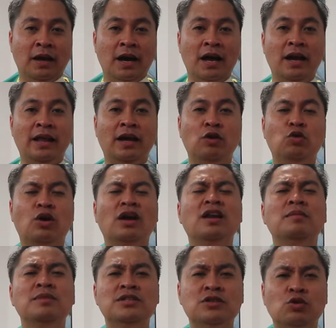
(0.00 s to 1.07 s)
Hal yang kurang
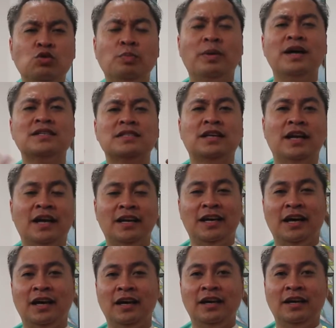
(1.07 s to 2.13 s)
lebih serupa
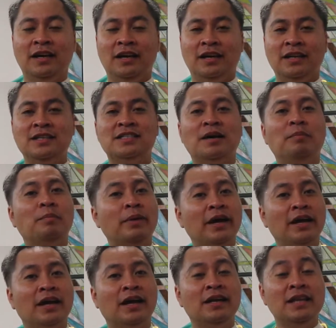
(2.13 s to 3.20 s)
senada
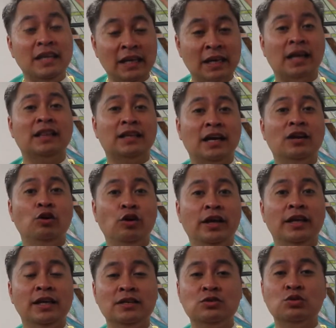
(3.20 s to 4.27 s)
disampaikan diingatkan oleh
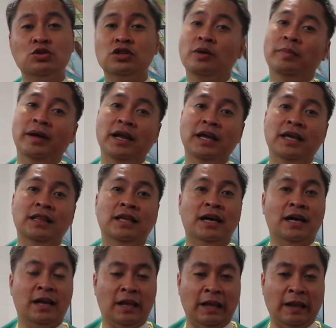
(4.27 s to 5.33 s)
Yesus kepada kita
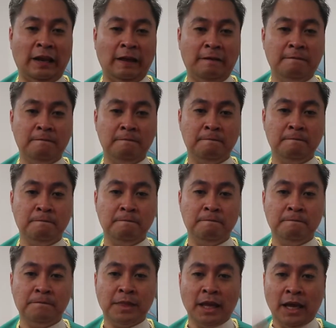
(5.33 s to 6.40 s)
hari ini.
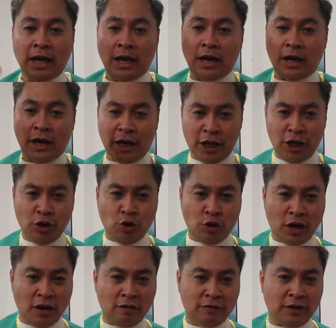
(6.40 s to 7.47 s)
Hai
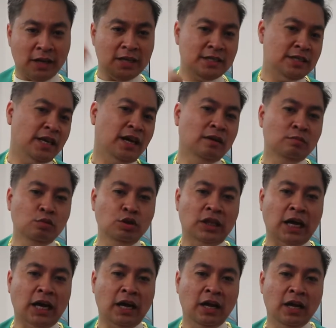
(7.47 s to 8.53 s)
orang Farisi yang
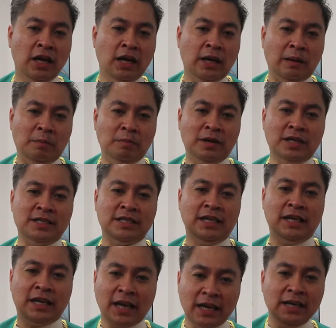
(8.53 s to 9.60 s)
buta,
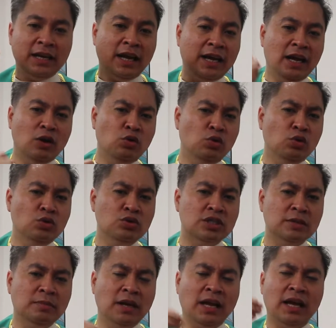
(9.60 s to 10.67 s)
bersihkanlah dahulu
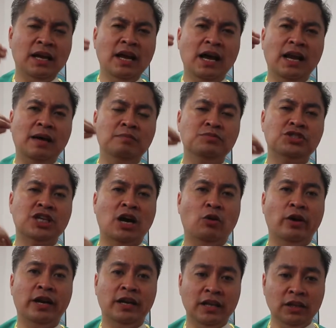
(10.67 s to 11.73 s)
sebelah dalam
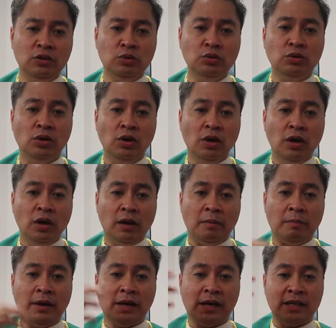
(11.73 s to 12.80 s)
cawan itu,
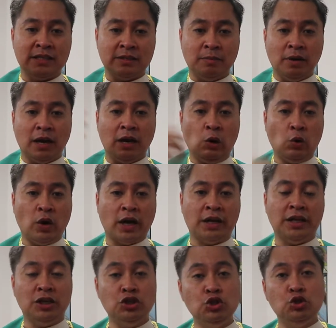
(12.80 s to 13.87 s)
maka sebelah
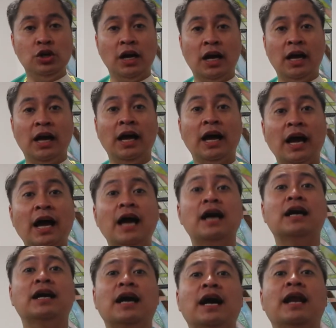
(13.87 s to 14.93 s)
luarnya juga
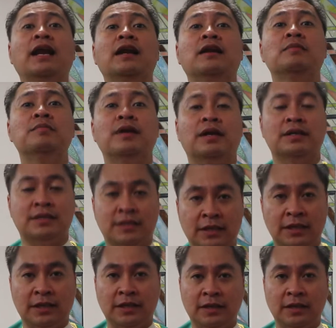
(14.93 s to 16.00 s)
akan bersih.